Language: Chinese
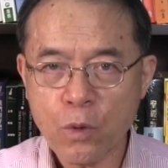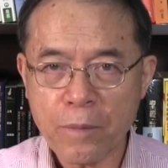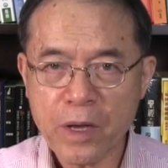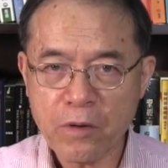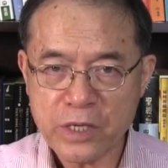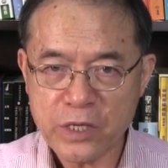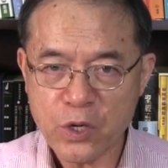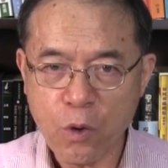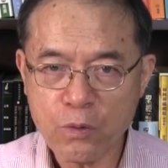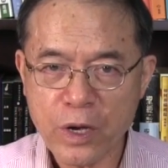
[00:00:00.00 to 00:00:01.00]
我们要
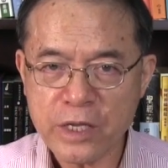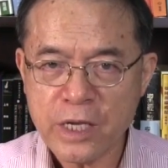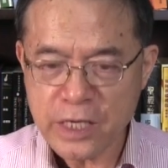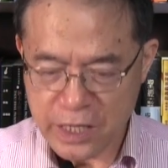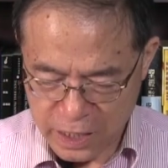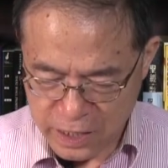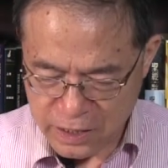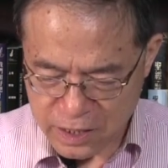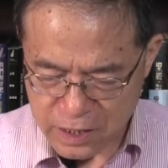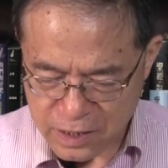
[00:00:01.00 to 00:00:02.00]
永远以
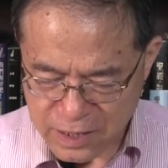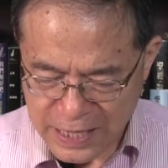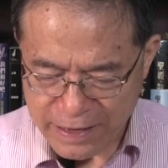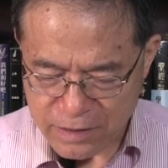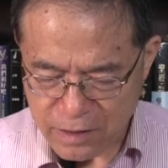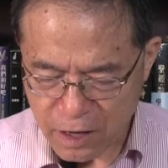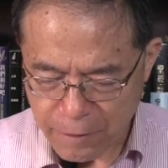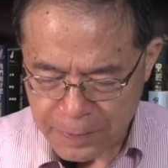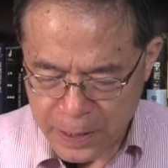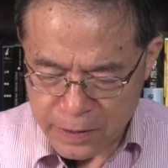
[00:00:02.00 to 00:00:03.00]
恩慈待人
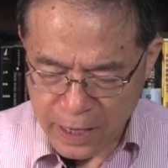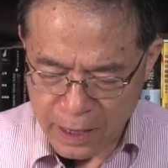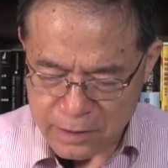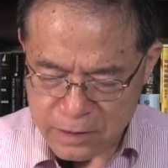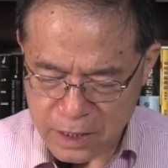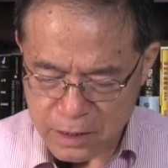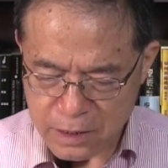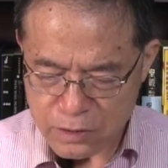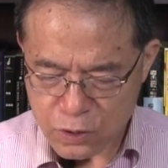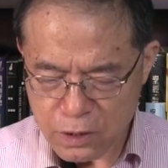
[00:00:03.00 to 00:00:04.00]
哈。那这
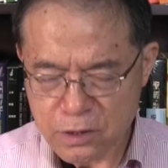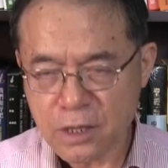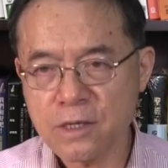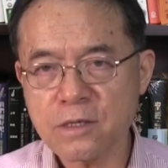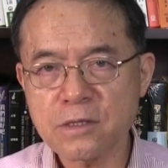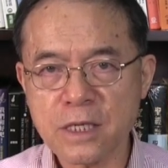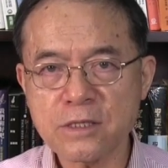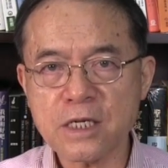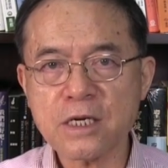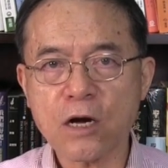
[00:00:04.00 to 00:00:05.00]
个这这
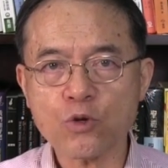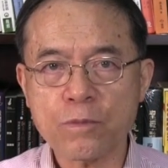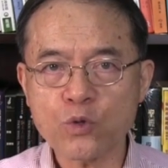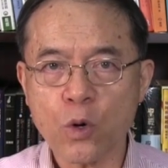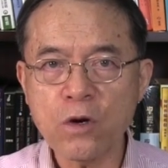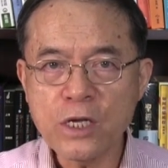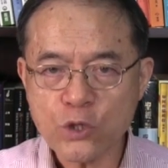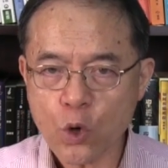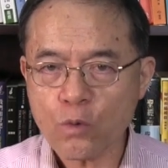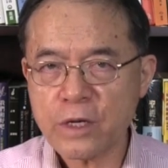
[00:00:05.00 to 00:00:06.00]
圣经告诉我们说，
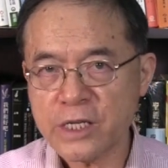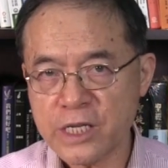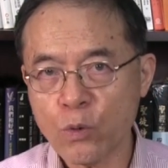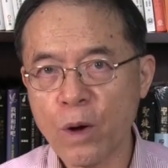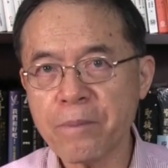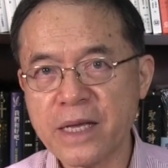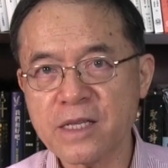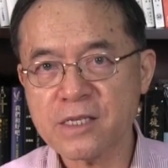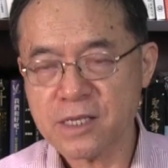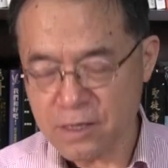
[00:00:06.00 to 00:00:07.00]
众人以为美
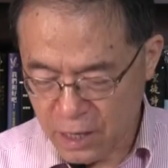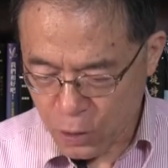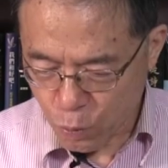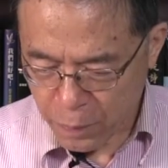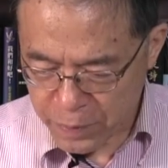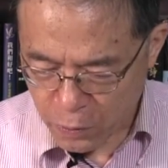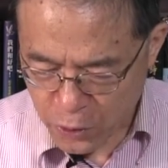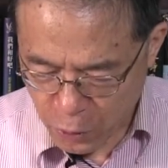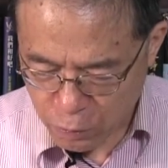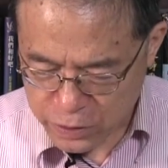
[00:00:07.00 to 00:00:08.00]
的事，我们要
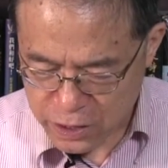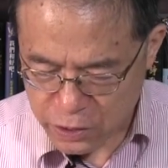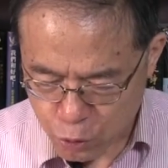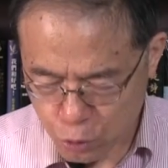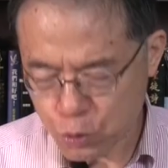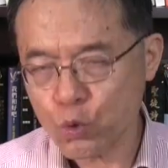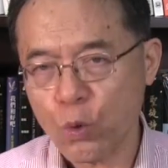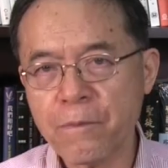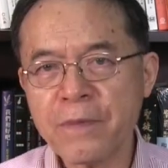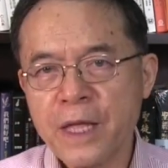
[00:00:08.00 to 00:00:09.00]
留心去
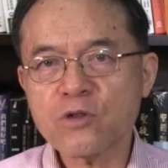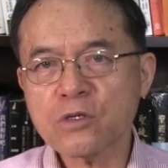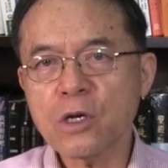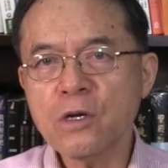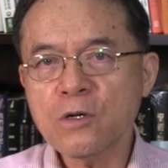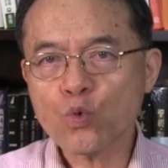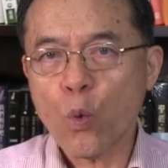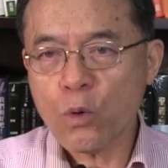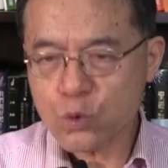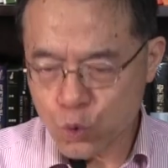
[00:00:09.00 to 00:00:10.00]
做。那就是
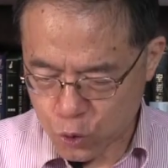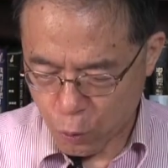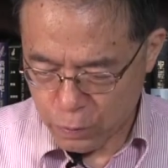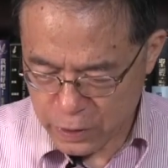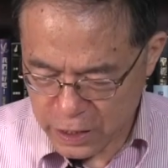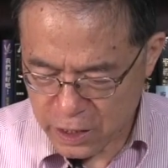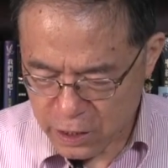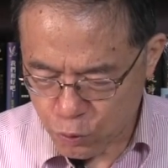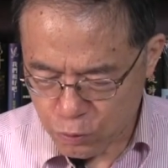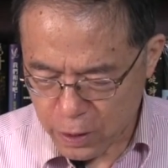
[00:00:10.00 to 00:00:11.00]
多走一
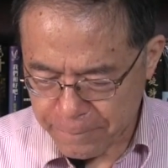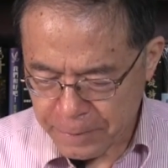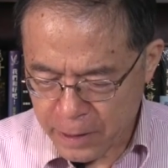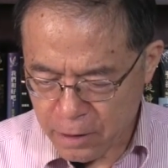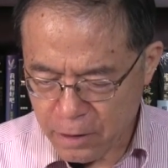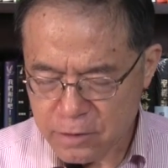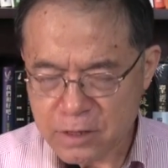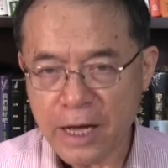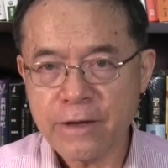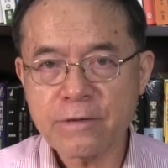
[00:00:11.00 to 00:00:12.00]
里路哈，呃，
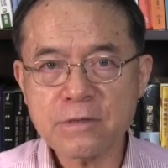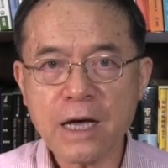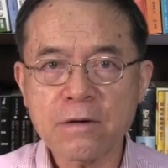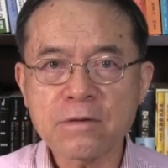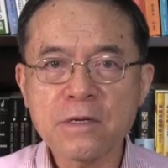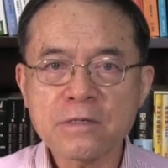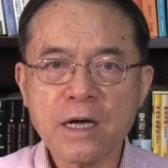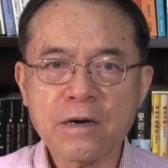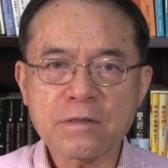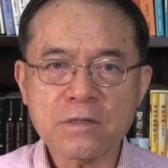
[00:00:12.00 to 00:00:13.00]
在让。
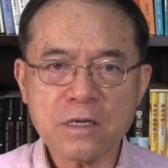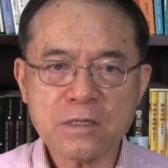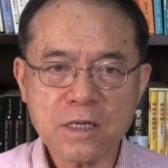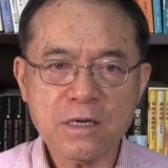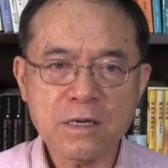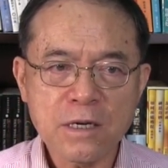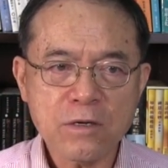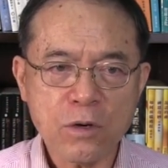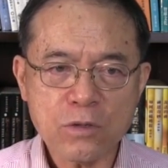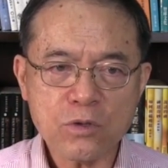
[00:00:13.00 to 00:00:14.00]
让的这个
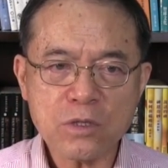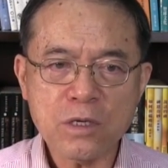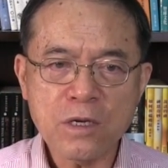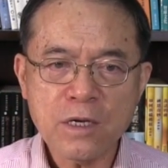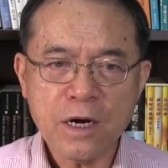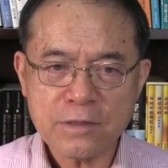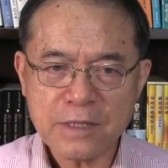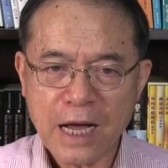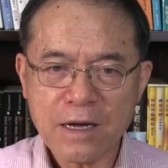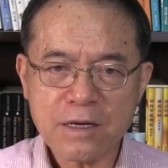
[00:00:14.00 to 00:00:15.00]
呃，就是呃，
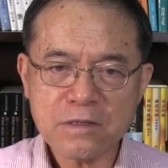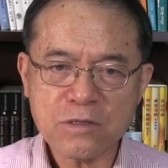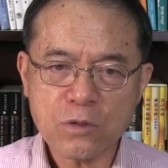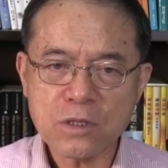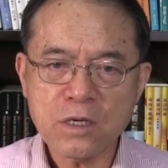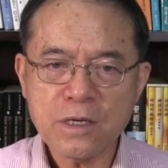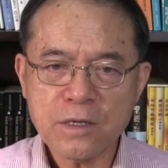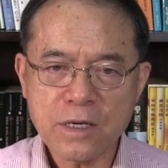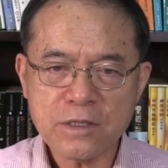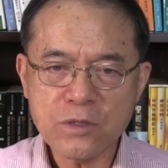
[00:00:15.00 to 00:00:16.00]
大家就是
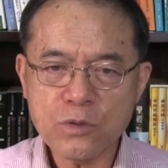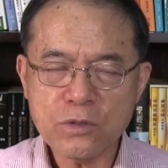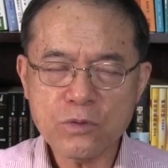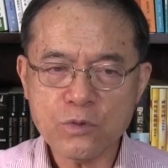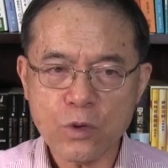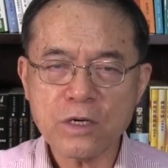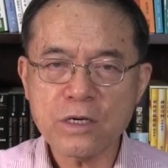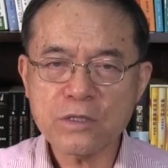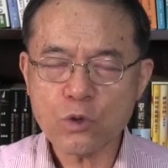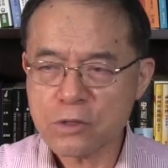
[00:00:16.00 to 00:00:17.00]
呃，觉
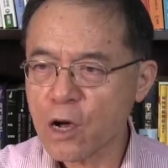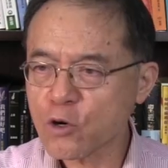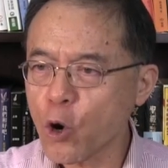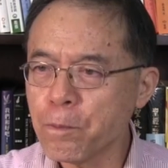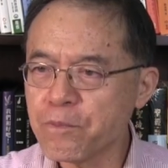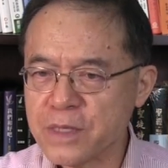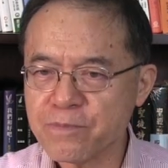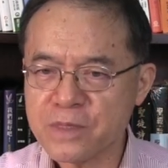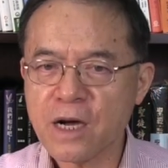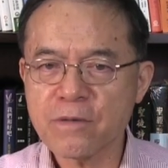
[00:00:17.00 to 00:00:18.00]
得就是要公
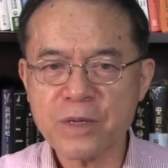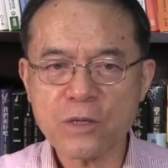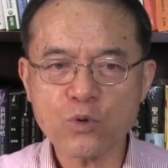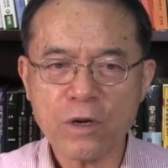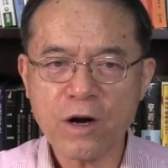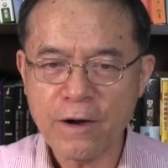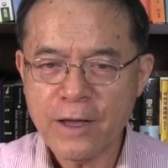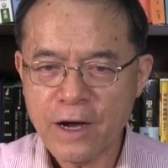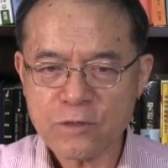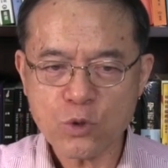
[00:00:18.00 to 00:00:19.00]
平比较比较对哈
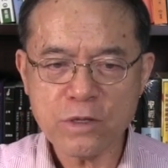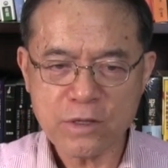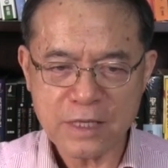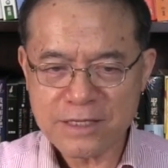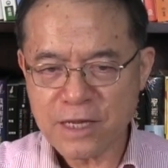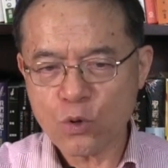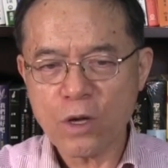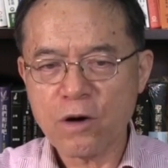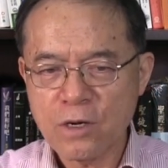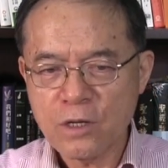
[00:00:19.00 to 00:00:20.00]
啊，所以大家
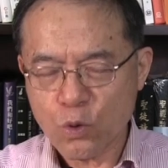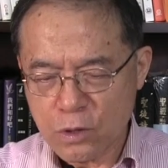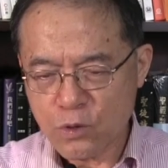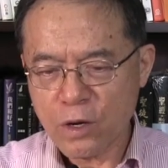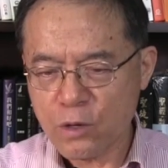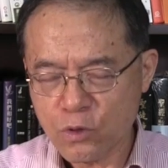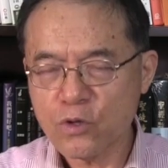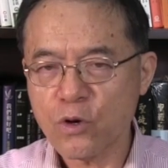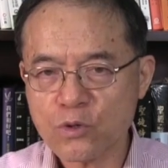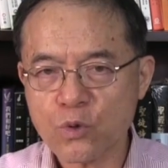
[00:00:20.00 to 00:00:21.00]
都要都都要
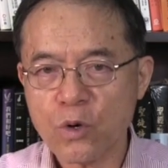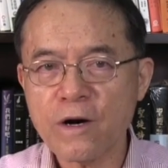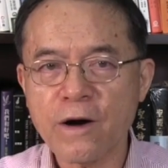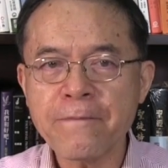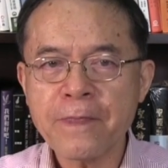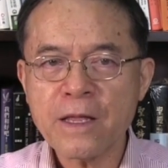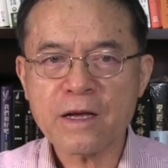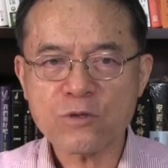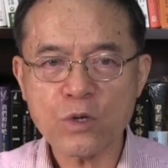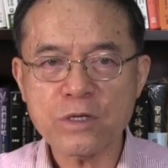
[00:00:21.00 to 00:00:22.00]
轮流做哈，
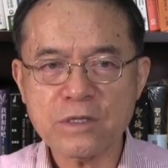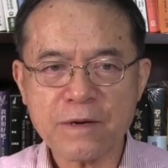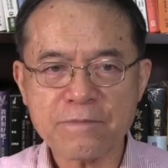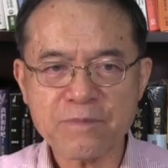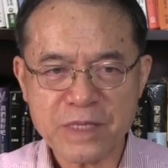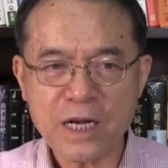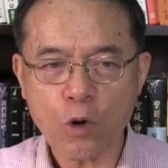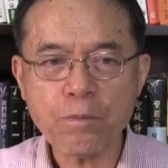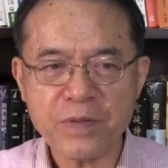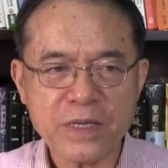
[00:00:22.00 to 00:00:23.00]
那所以这样比较
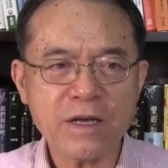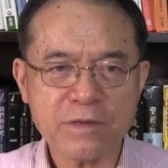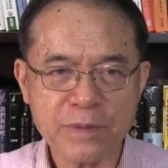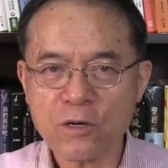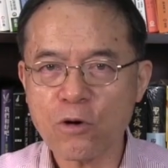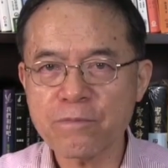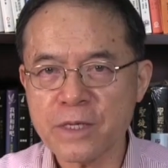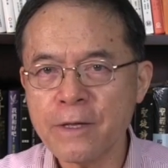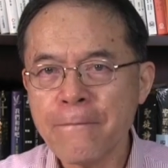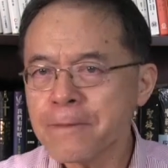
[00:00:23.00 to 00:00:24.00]
公平哈，比较公平。